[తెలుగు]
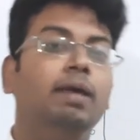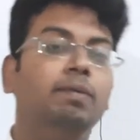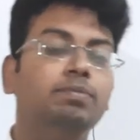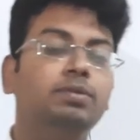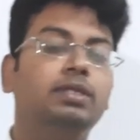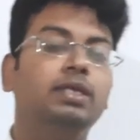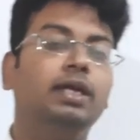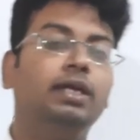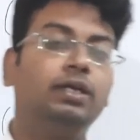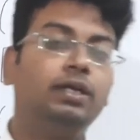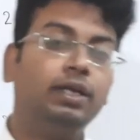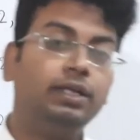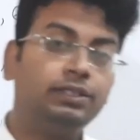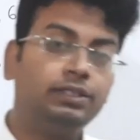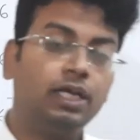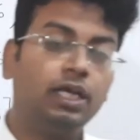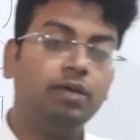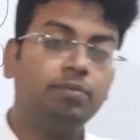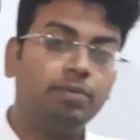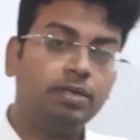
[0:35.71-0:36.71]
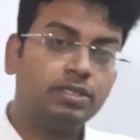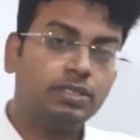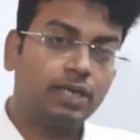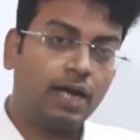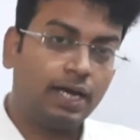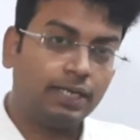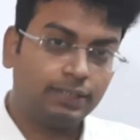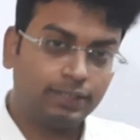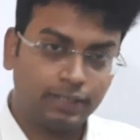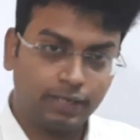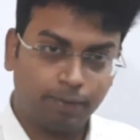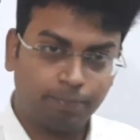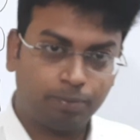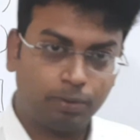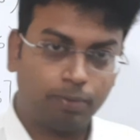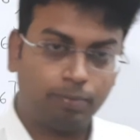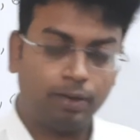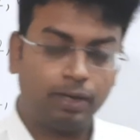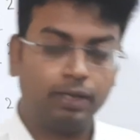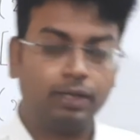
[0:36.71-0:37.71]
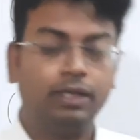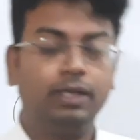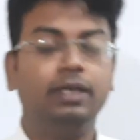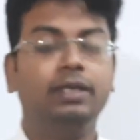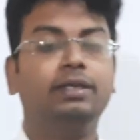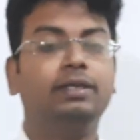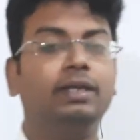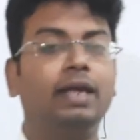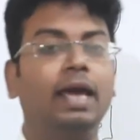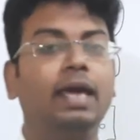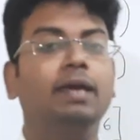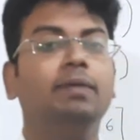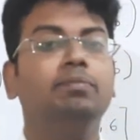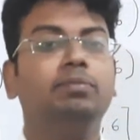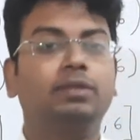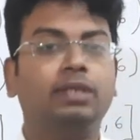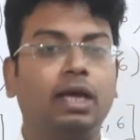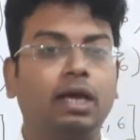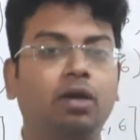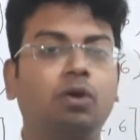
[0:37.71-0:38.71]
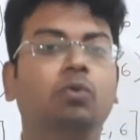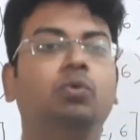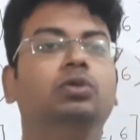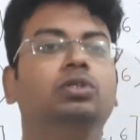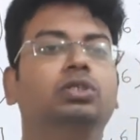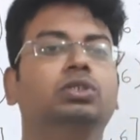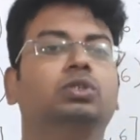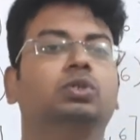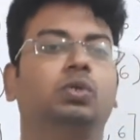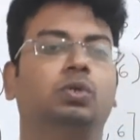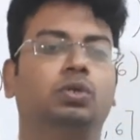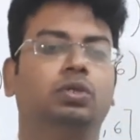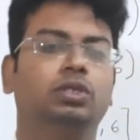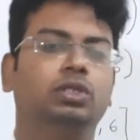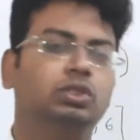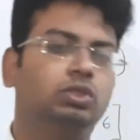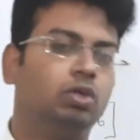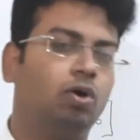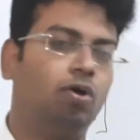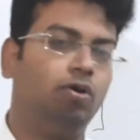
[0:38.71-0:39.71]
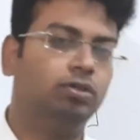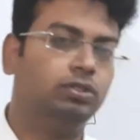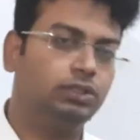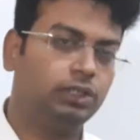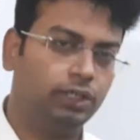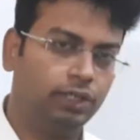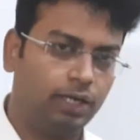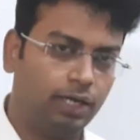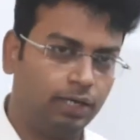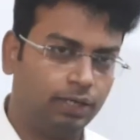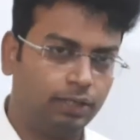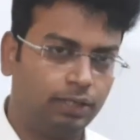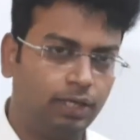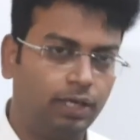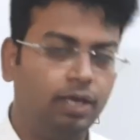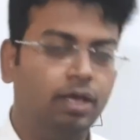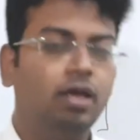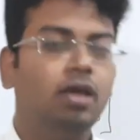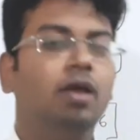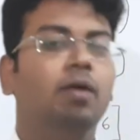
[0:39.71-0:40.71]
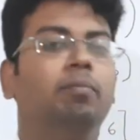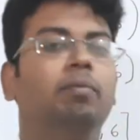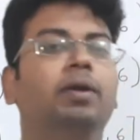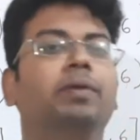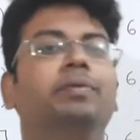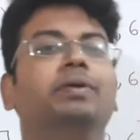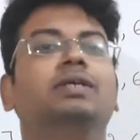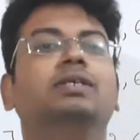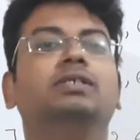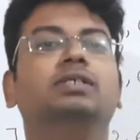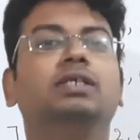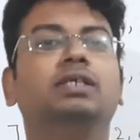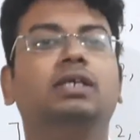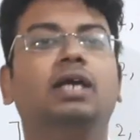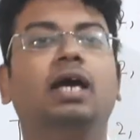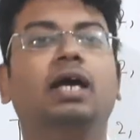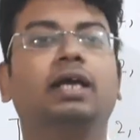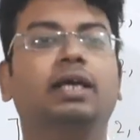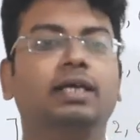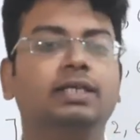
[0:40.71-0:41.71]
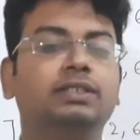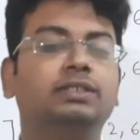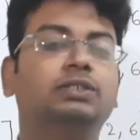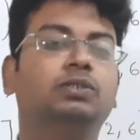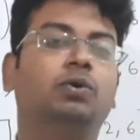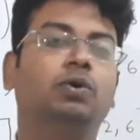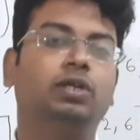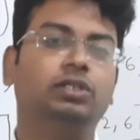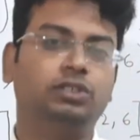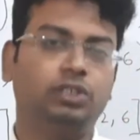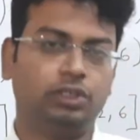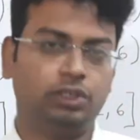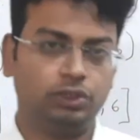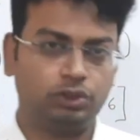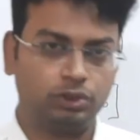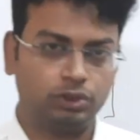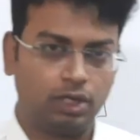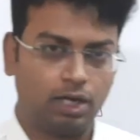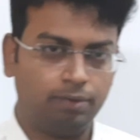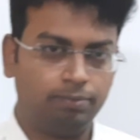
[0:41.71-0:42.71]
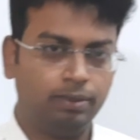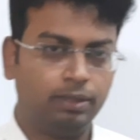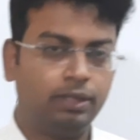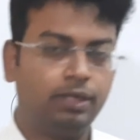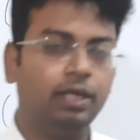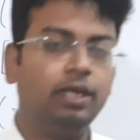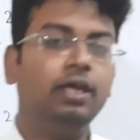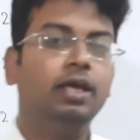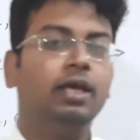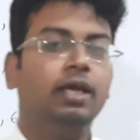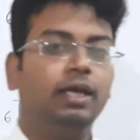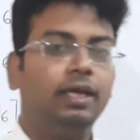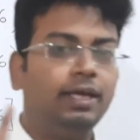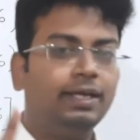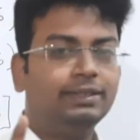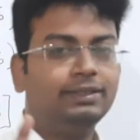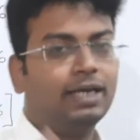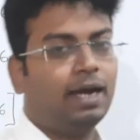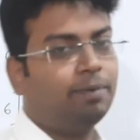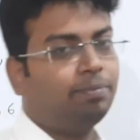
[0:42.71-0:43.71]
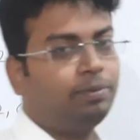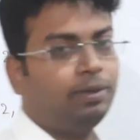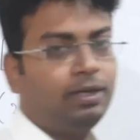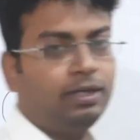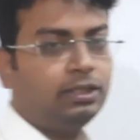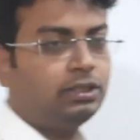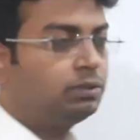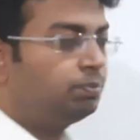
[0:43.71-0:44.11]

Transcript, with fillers: ఎంసెట్ జేఈమెన్స్ రాసేటప్పుడు మనకి టైం తక్కువ తీసుకుంటుంది సాల్వ్ చేయడానికి మనం ఈజీగా గెస్ట్ కూడా చేయొచ్చు కాబట్టి ఈ చాప్టర్ని